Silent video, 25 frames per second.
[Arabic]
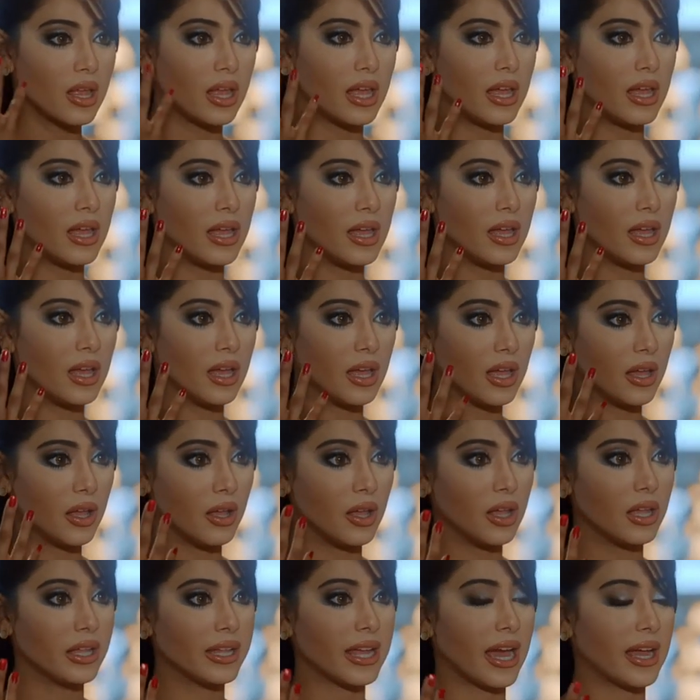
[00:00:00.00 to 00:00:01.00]

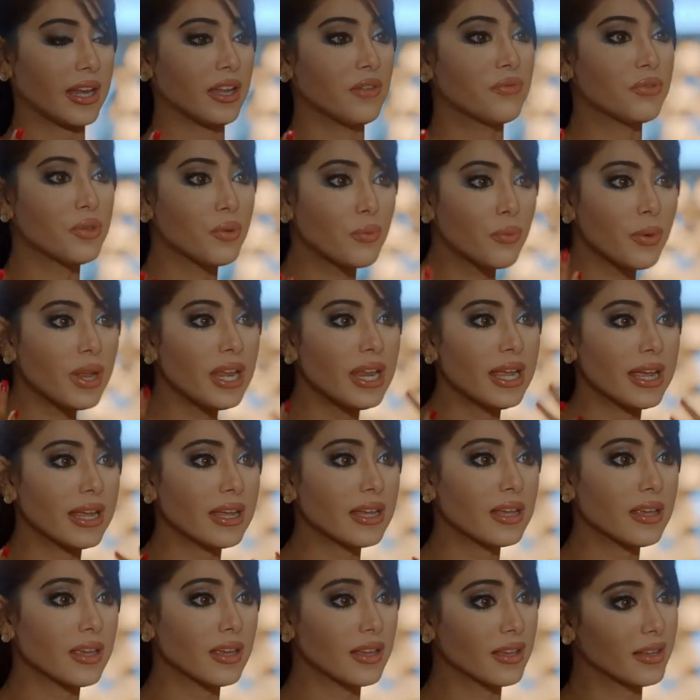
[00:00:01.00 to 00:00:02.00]
آه يعني if you
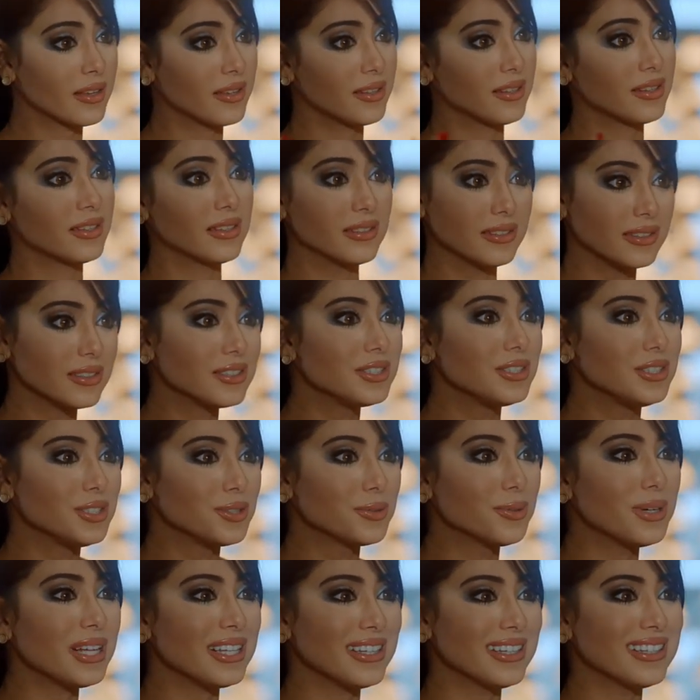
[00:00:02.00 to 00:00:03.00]
willing
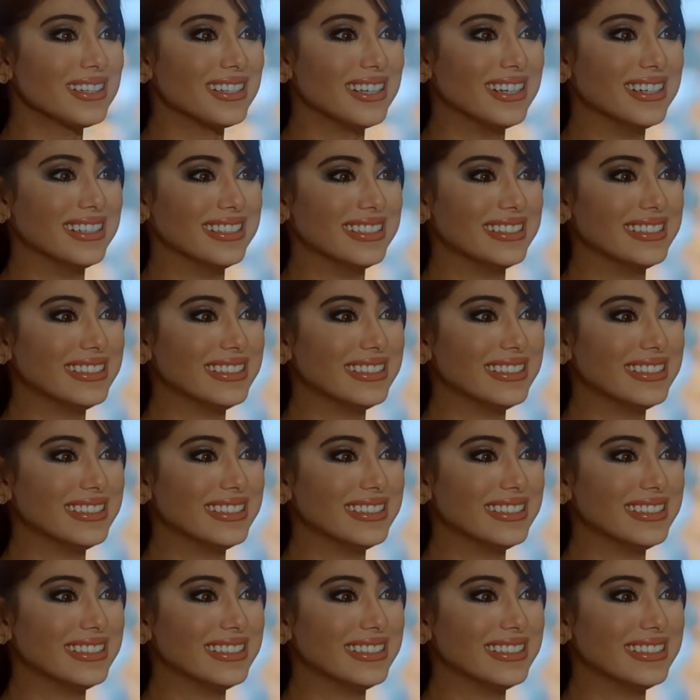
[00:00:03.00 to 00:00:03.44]
you will